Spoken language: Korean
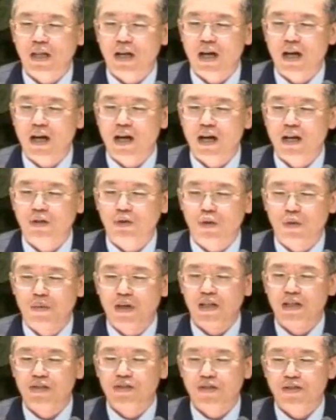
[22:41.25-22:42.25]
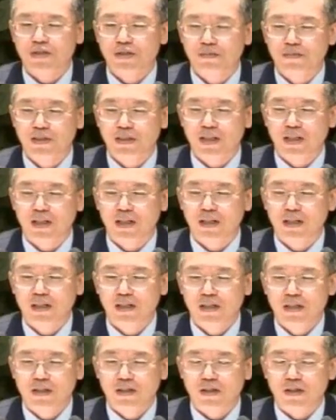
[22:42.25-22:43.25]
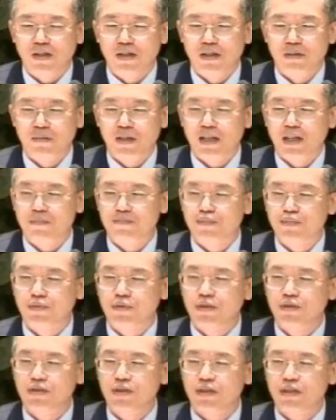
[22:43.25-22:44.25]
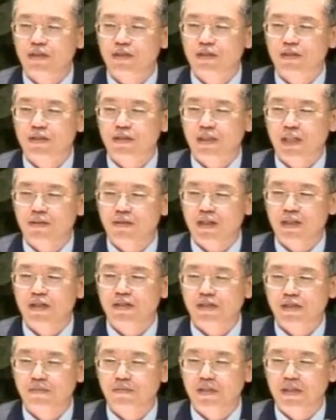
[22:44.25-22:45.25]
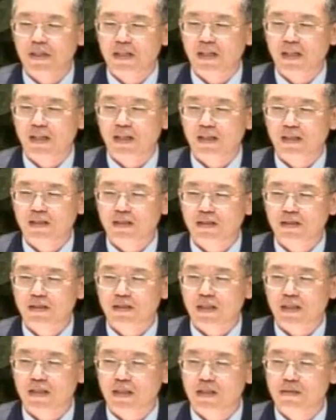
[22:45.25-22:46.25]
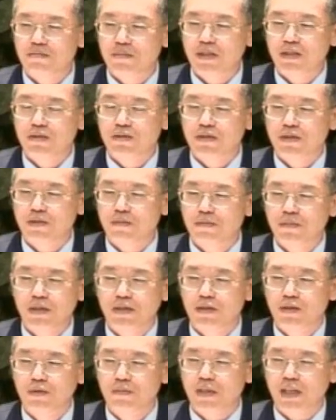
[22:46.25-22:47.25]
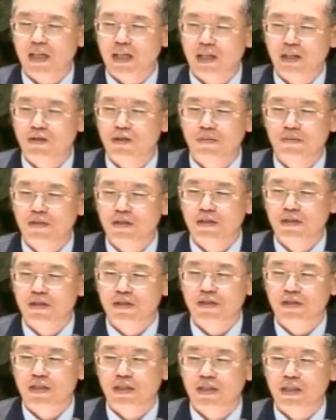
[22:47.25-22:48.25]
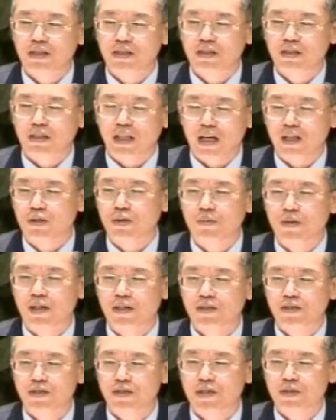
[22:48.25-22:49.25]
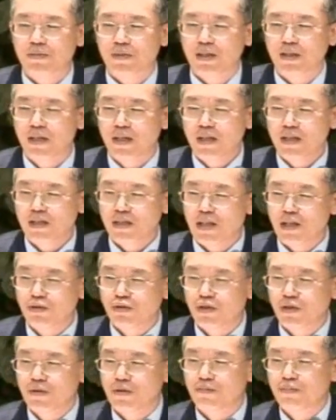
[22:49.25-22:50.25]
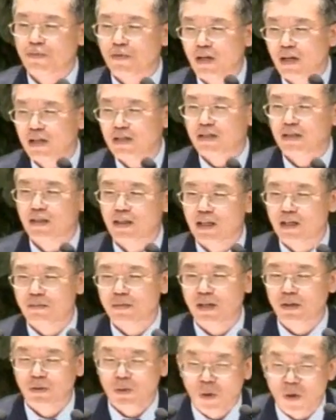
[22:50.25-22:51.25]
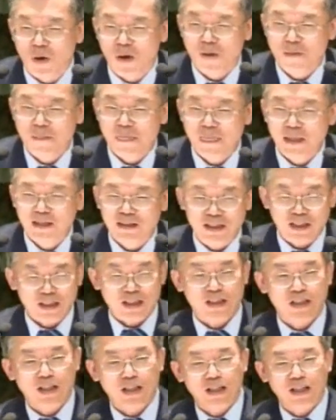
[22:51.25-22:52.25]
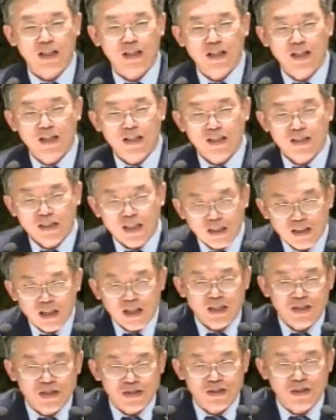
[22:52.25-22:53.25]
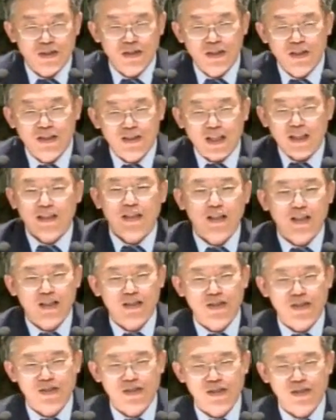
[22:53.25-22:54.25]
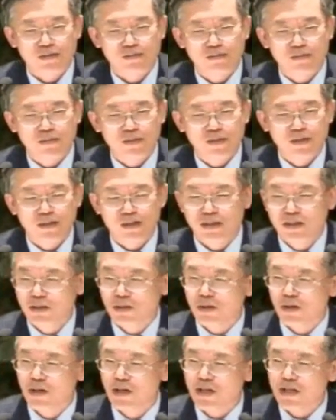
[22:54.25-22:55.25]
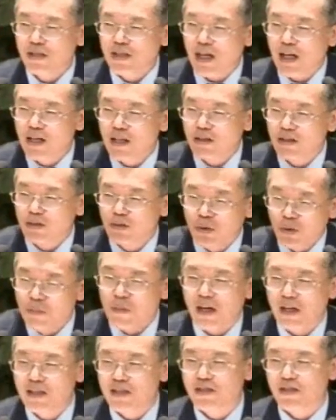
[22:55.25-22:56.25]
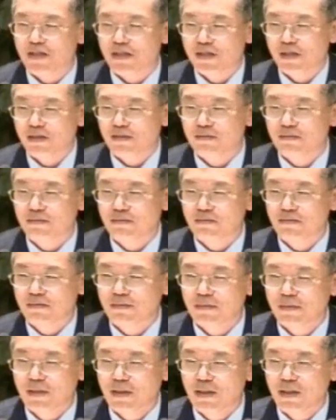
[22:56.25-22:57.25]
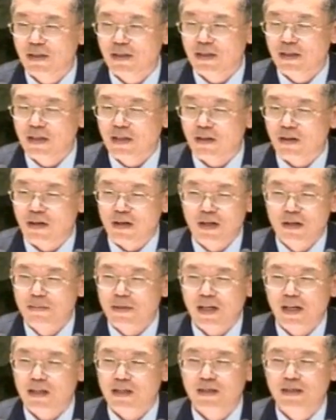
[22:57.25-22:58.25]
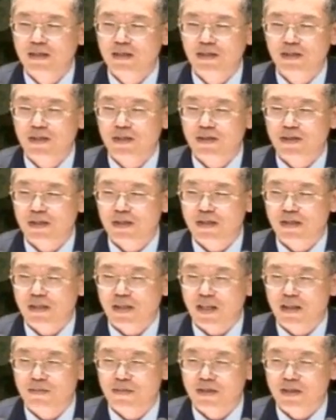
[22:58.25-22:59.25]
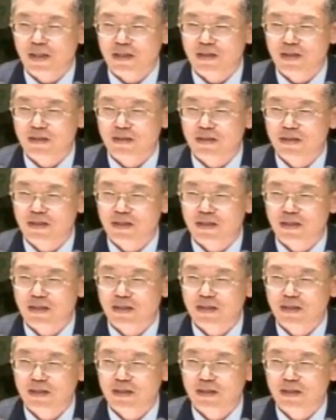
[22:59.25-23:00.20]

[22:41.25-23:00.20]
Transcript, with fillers: 다 도망을 쳤습니다. 얼마나 부정적인 그런 상황이었습니까? 제자들 믿을, 믿을 놈이 하나도 없는 그런 제자들 다 도망을 쳤지만 예수님은 부활하신 다음에 또 제자들에게 찾아가셔서 나타나셨어요. 그리고 사역을 또 맡기셨어요. 얼마나 긍정적인 삶을 사셨는지.